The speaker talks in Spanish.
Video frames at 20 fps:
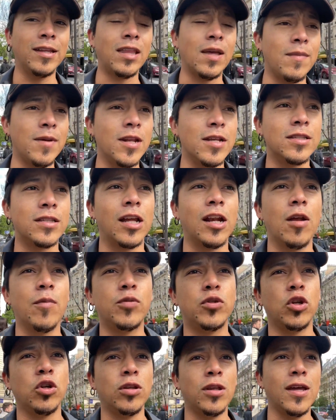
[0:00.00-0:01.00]
también está la
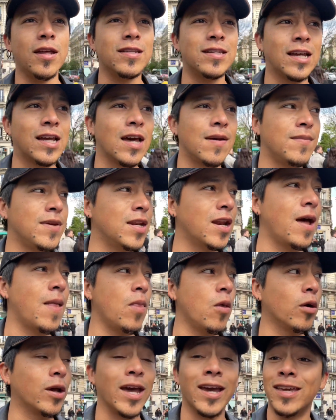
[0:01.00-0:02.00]
opción de irse
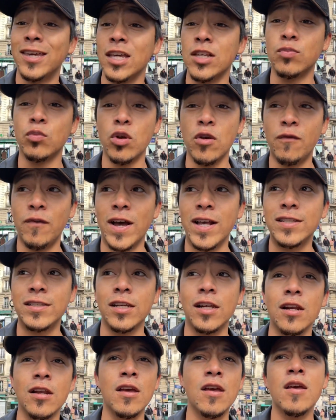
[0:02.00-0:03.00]
caminando, que aquí es muy
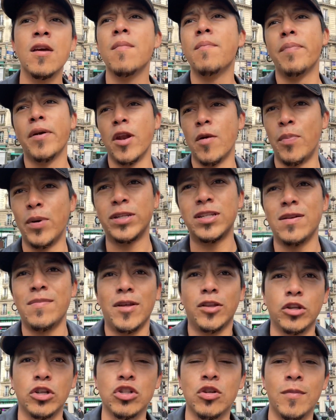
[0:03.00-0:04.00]
fácil pero pues el
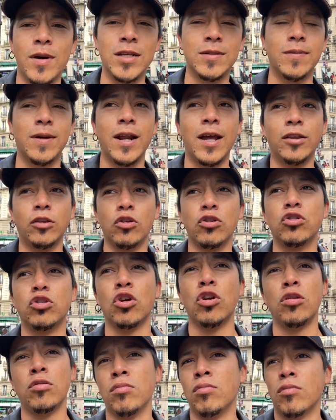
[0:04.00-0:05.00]
metro es lo más barato y
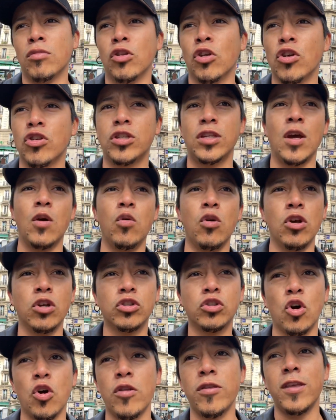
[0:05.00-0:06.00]
son 2 euros
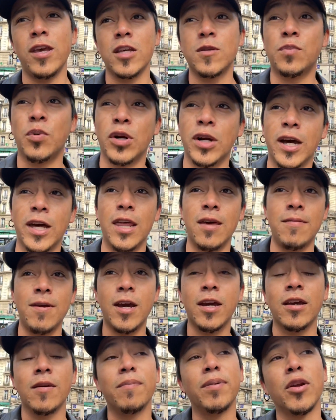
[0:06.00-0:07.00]
con 10 por cada
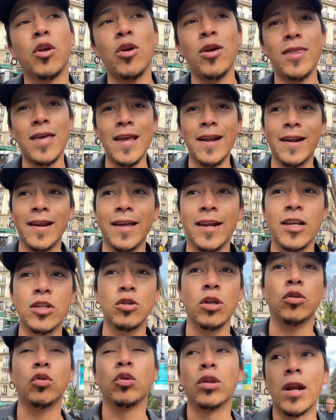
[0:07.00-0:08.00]
viaje, pero ida y regreso
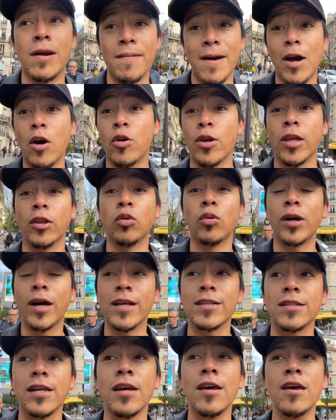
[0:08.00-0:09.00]
a tu trabajo y a tu
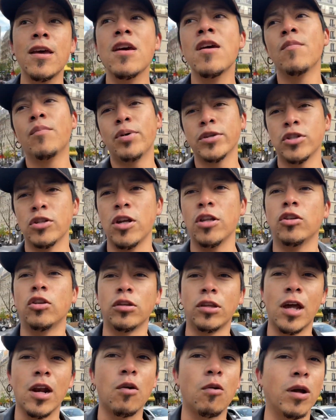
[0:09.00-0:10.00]
casa, pues son en
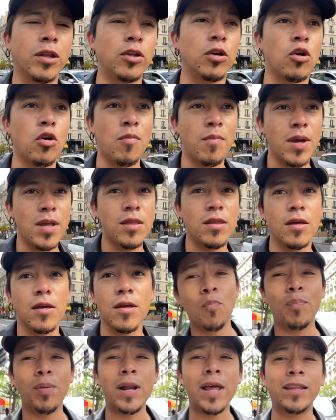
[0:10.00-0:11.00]
total 4 con 20.
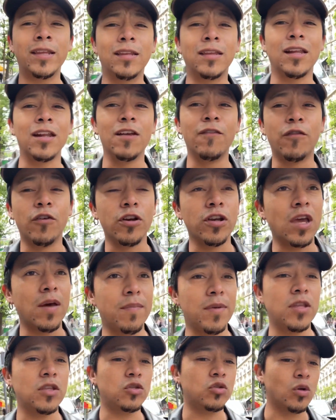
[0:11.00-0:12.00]
plan de telefonía
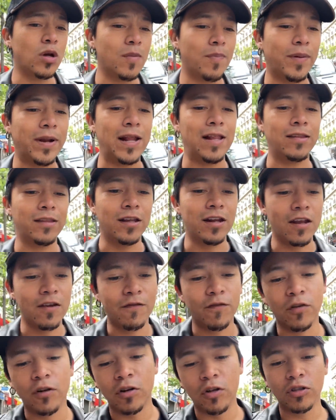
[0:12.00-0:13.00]
mensual para el
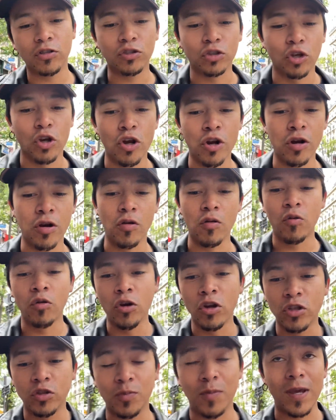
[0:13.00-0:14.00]
teléfono son
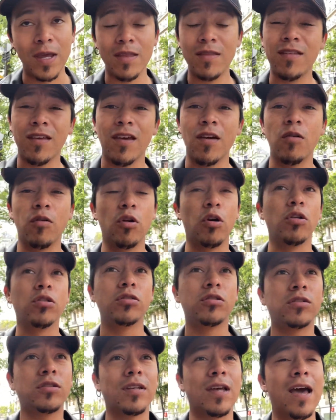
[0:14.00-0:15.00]
unos 20
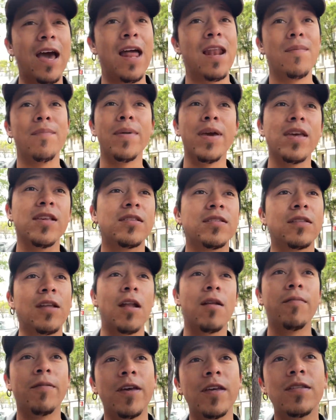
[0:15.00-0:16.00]
euros al mes
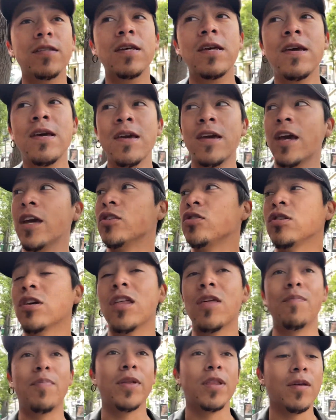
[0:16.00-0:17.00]
tal vez, eso ya
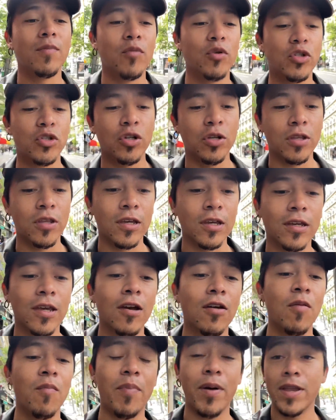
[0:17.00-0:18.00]
depende mucho de qué
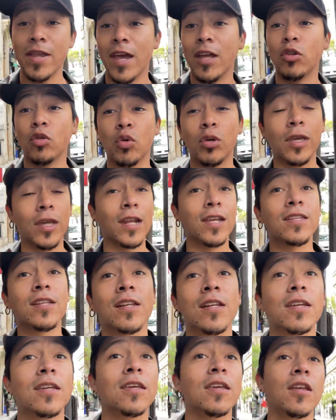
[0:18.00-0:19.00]
compañía tú quieras
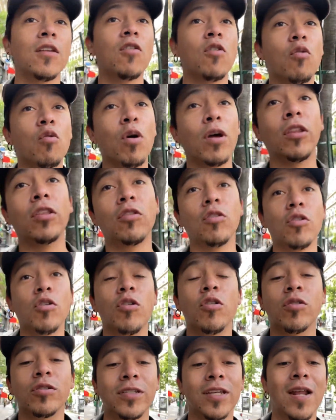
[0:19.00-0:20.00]
elegir o
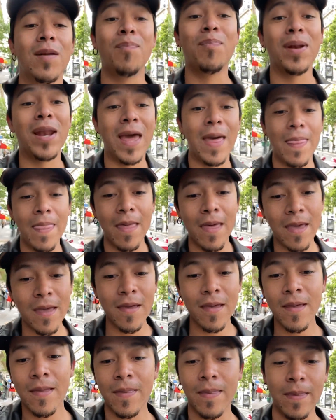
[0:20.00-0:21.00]
cuánto sea el plan
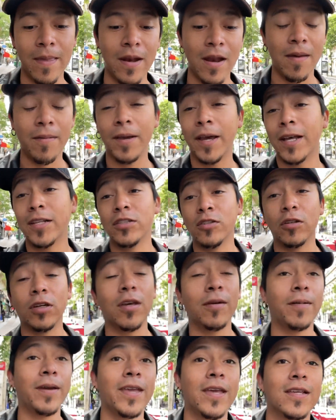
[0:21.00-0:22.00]
de navegación
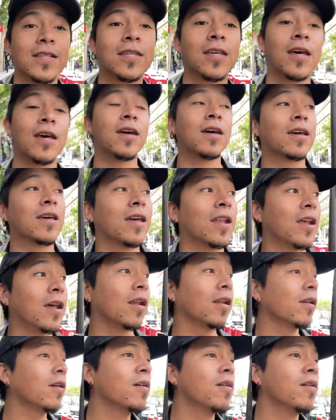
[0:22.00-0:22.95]
que vayas a querer